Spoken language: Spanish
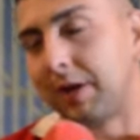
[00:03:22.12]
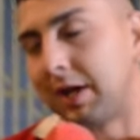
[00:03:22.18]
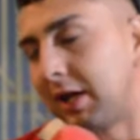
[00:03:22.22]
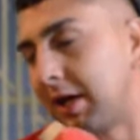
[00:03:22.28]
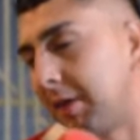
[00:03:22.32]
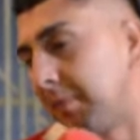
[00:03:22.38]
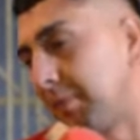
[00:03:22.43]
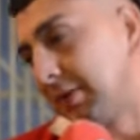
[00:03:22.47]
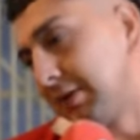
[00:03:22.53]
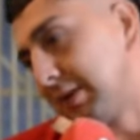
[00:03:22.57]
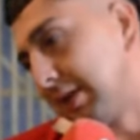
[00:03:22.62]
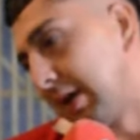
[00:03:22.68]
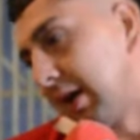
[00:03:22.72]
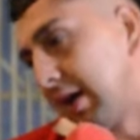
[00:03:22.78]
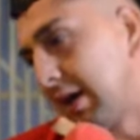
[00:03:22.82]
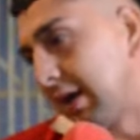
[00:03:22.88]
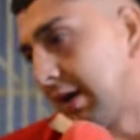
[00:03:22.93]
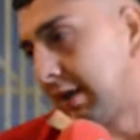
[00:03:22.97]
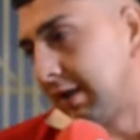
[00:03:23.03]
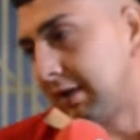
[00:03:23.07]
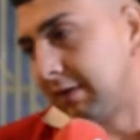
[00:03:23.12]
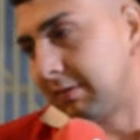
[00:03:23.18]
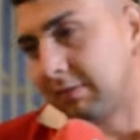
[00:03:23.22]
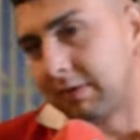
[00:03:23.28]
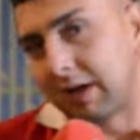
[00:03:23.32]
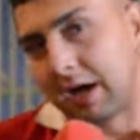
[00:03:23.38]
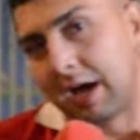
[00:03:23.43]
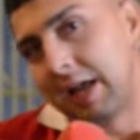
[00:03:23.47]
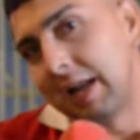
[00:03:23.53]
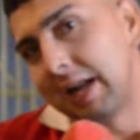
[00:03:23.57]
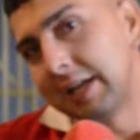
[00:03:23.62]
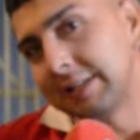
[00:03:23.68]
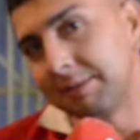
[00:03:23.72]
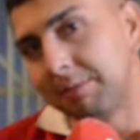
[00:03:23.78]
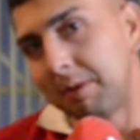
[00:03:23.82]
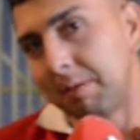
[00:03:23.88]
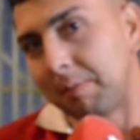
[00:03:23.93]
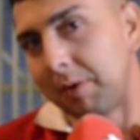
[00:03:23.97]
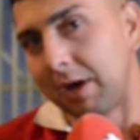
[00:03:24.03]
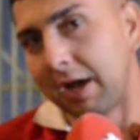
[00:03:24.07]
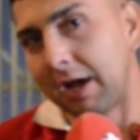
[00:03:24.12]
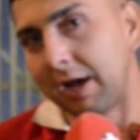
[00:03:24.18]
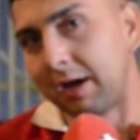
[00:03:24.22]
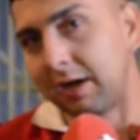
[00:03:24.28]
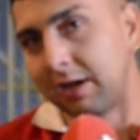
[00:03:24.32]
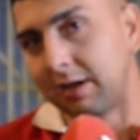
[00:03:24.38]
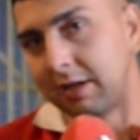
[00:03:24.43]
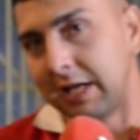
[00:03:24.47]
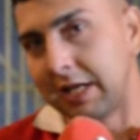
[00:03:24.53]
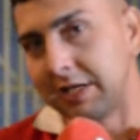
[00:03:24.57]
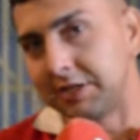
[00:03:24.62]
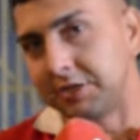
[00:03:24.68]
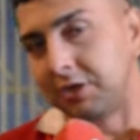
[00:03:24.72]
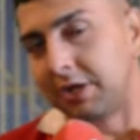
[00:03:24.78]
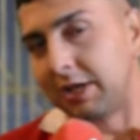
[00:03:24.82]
el equipo está, hay lástima por la lesión